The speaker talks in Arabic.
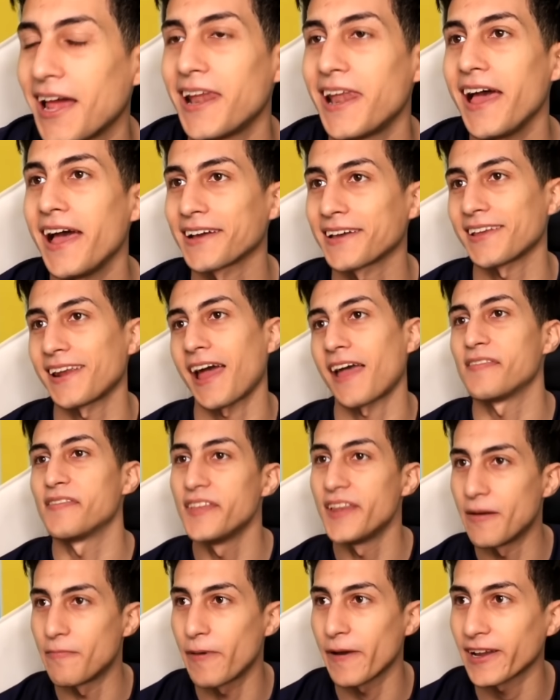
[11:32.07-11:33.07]
لكن
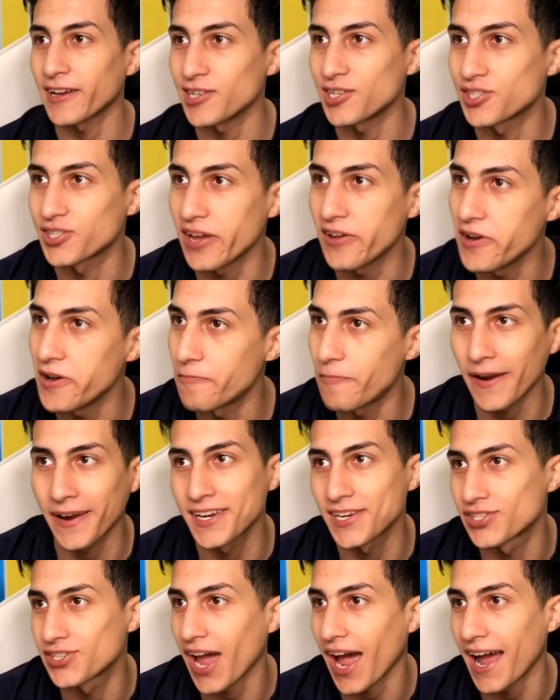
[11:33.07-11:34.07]
عندنا باكج تاني
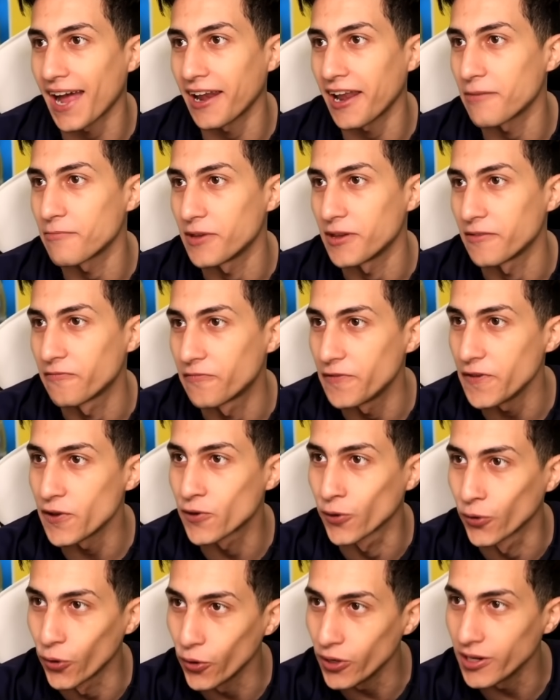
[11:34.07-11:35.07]
الباكج ده عالمي فيه
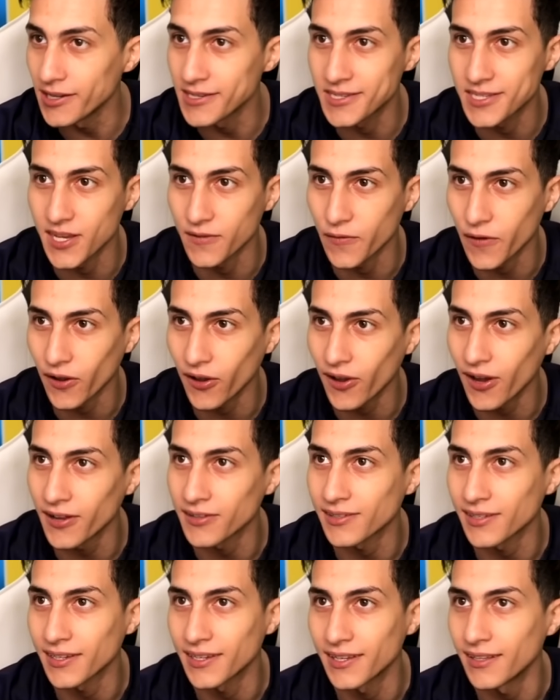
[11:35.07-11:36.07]
كل
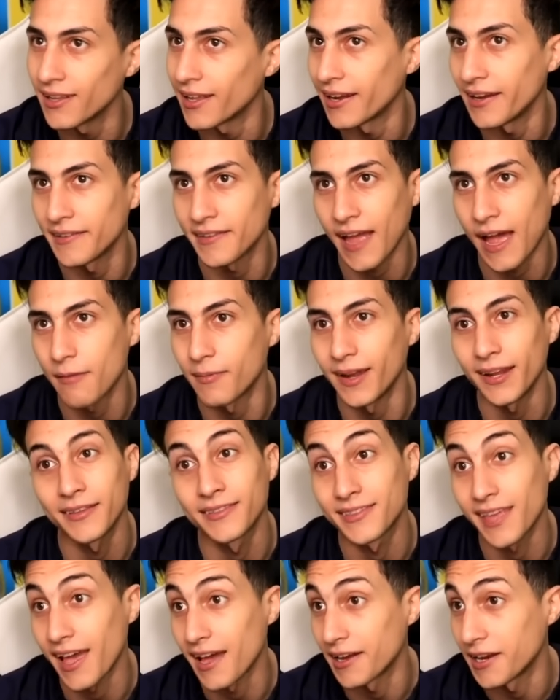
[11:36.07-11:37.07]
الصفقات الجديده اللي اتعملت
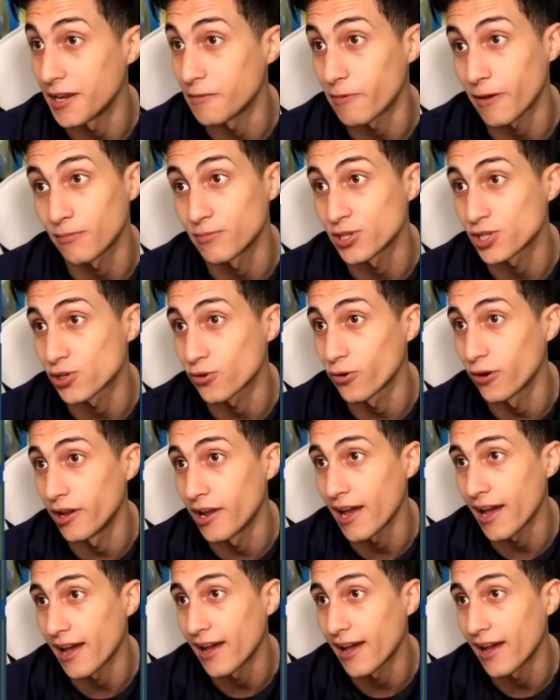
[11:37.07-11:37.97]
تقريبا مش كلها